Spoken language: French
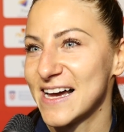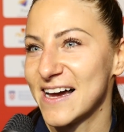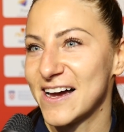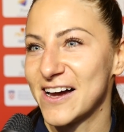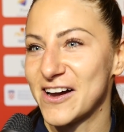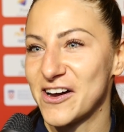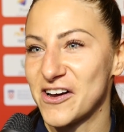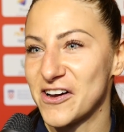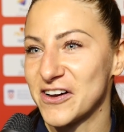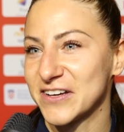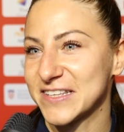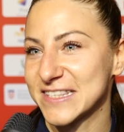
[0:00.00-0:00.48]

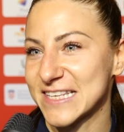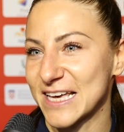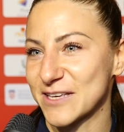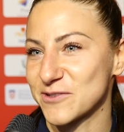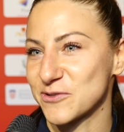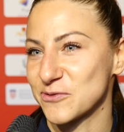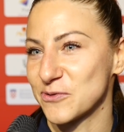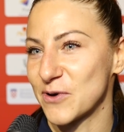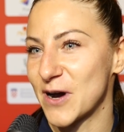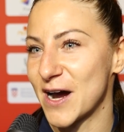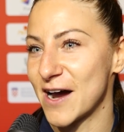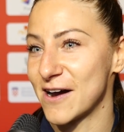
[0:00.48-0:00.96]
Euh, que ça
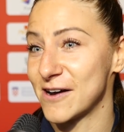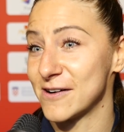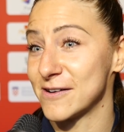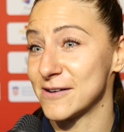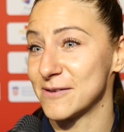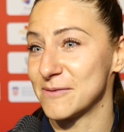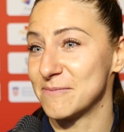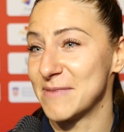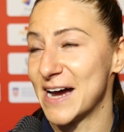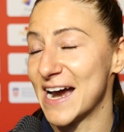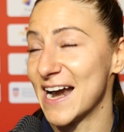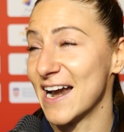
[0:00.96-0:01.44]
soit
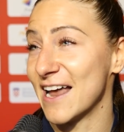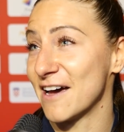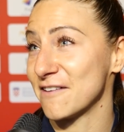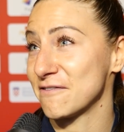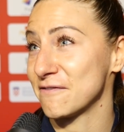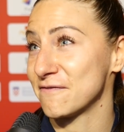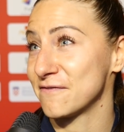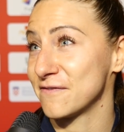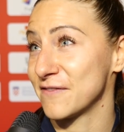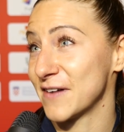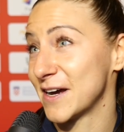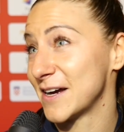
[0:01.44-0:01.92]
euh, bah, la
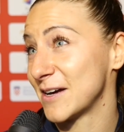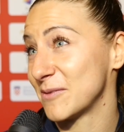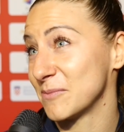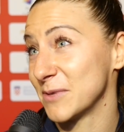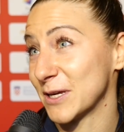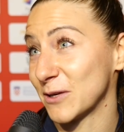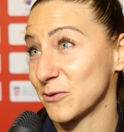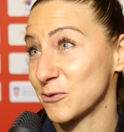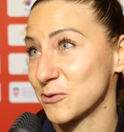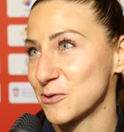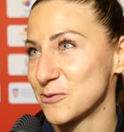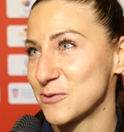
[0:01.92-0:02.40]
fin
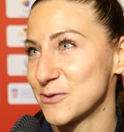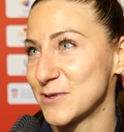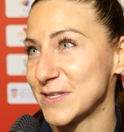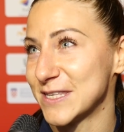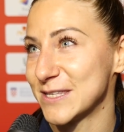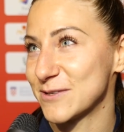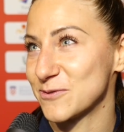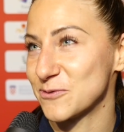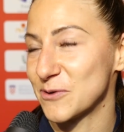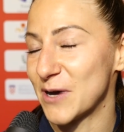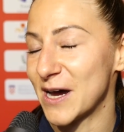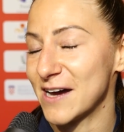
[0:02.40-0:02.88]
bientôt d'une
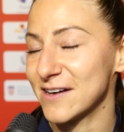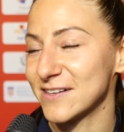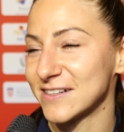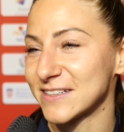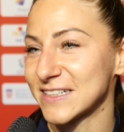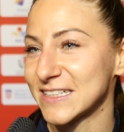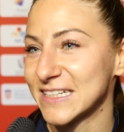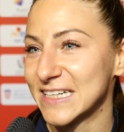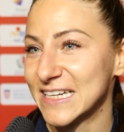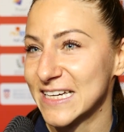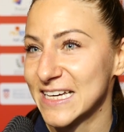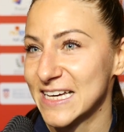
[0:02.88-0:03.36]

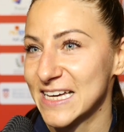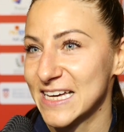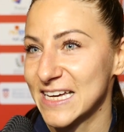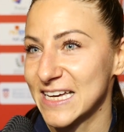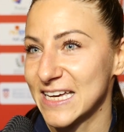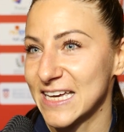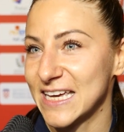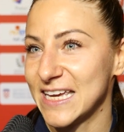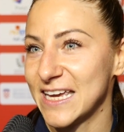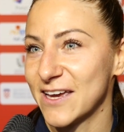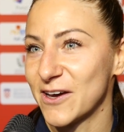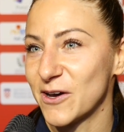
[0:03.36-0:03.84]
histoire.
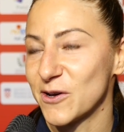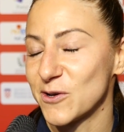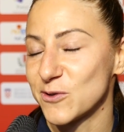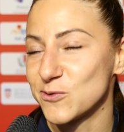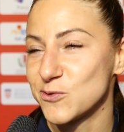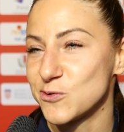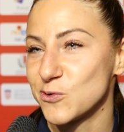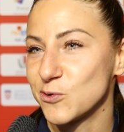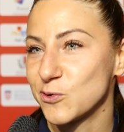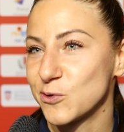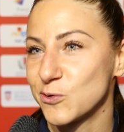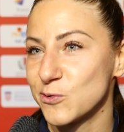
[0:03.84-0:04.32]
Et euh,
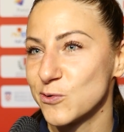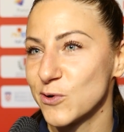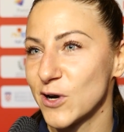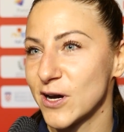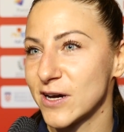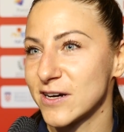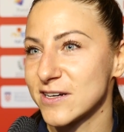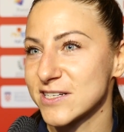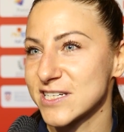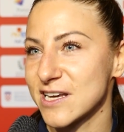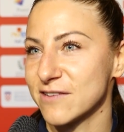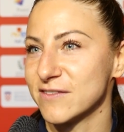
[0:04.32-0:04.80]
du coup,
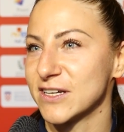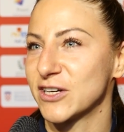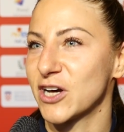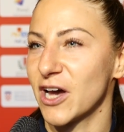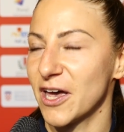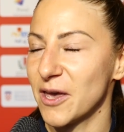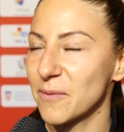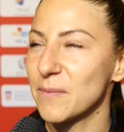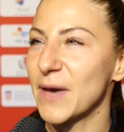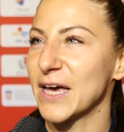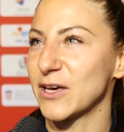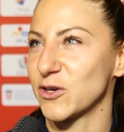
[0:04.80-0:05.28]
j'avais
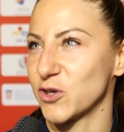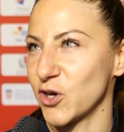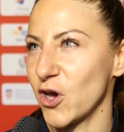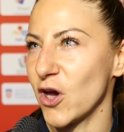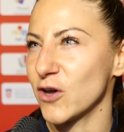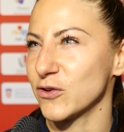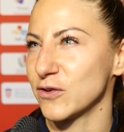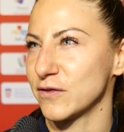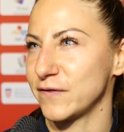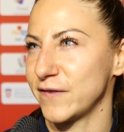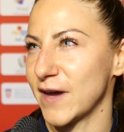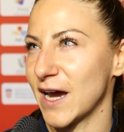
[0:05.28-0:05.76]
quand même à
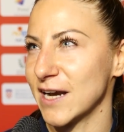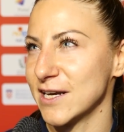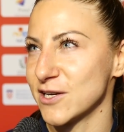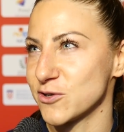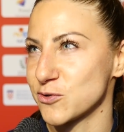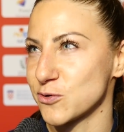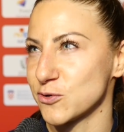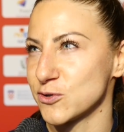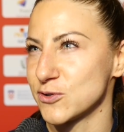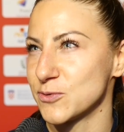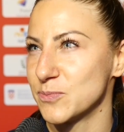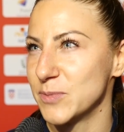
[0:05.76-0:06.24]
cœur de faire les
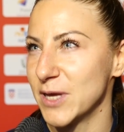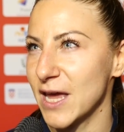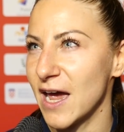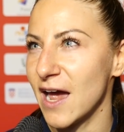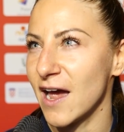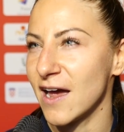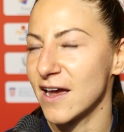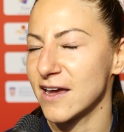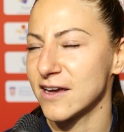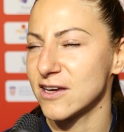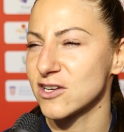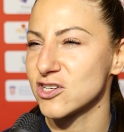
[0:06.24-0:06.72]
choses
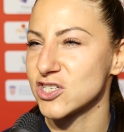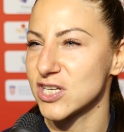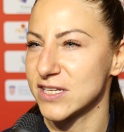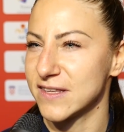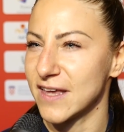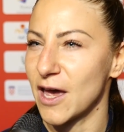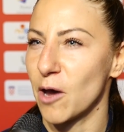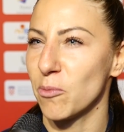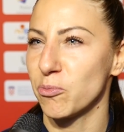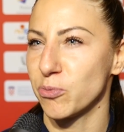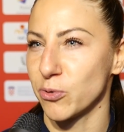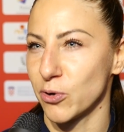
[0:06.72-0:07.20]
bien et
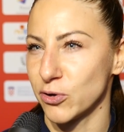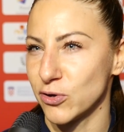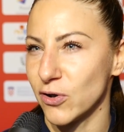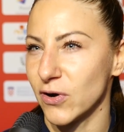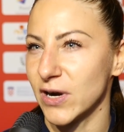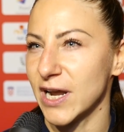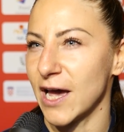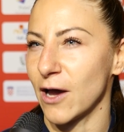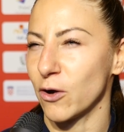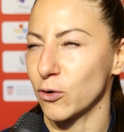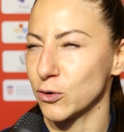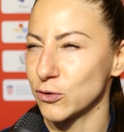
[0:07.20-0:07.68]
j'étais un peu
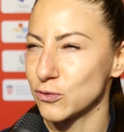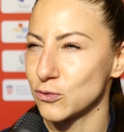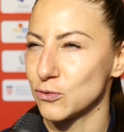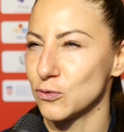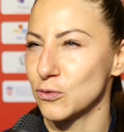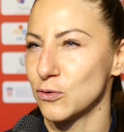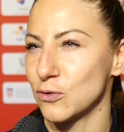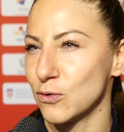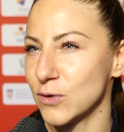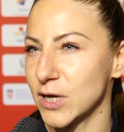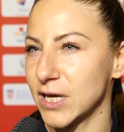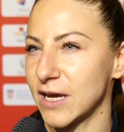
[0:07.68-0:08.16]
dans la
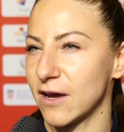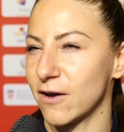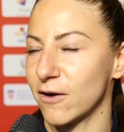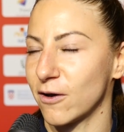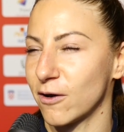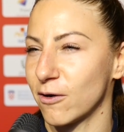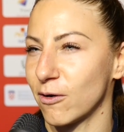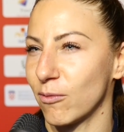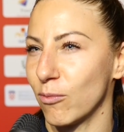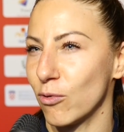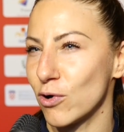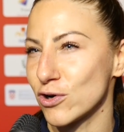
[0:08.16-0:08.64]
retenue et
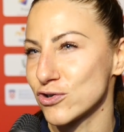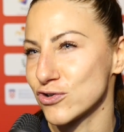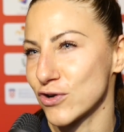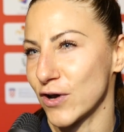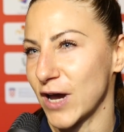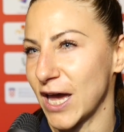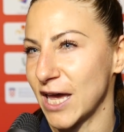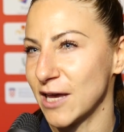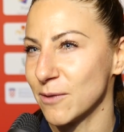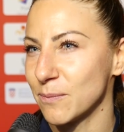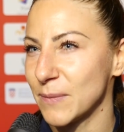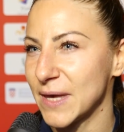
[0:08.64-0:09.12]
bon,
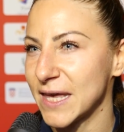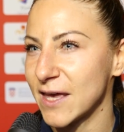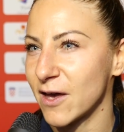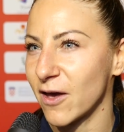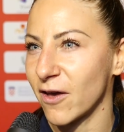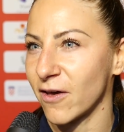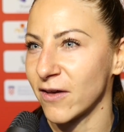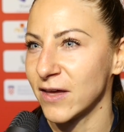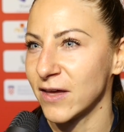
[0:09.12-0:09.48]
j'aurais aimé